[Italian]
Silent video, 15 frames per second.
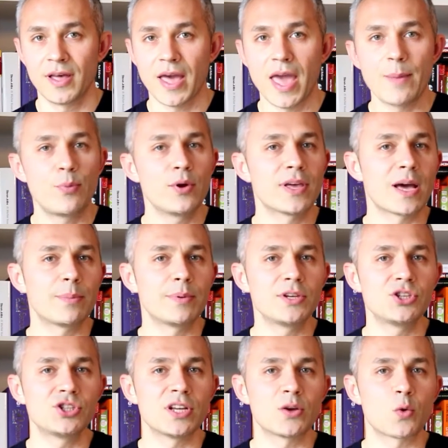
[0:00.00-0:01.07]
e poi
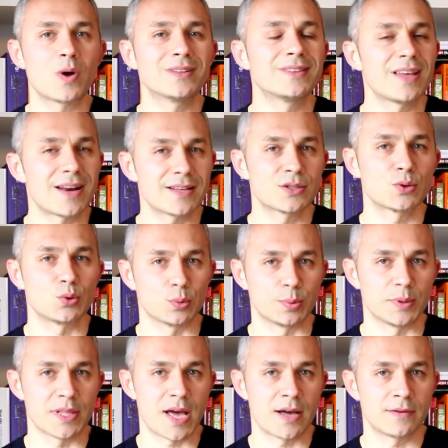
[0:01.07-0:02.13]
capisci quanto era
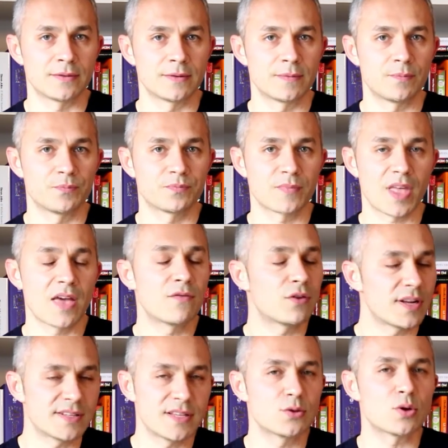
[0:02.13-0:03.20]
stupida e
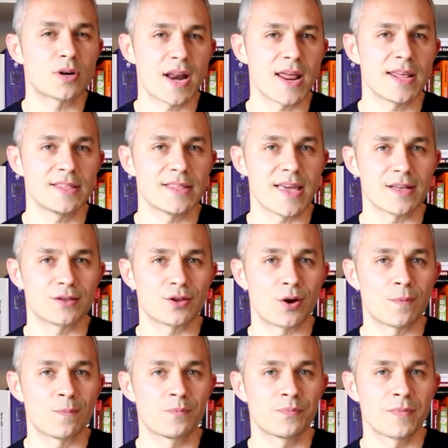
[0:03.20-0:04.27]
vorresti tornare
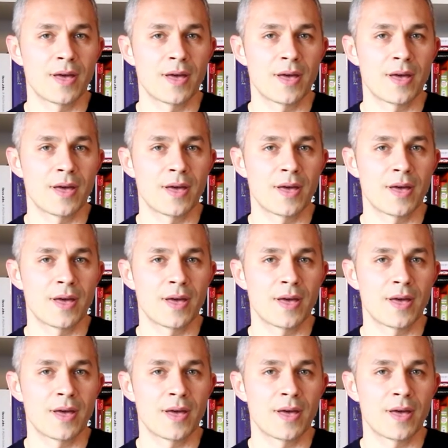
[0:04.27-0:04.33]
indietro.